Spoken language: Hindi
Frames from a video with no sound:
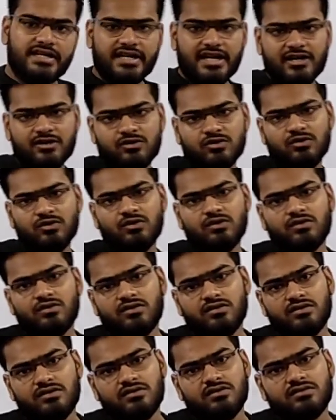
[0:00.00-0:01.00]
ईयर टू
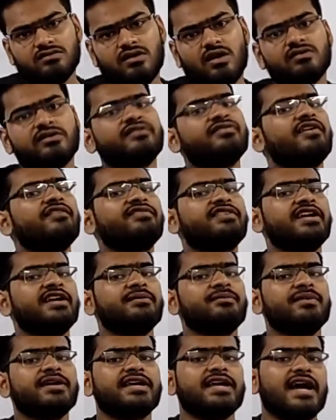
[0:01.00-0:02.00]

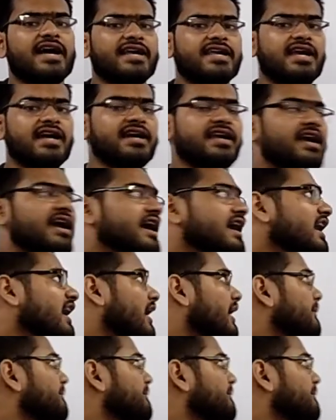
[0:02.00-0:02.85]
2015 में क्या किया गया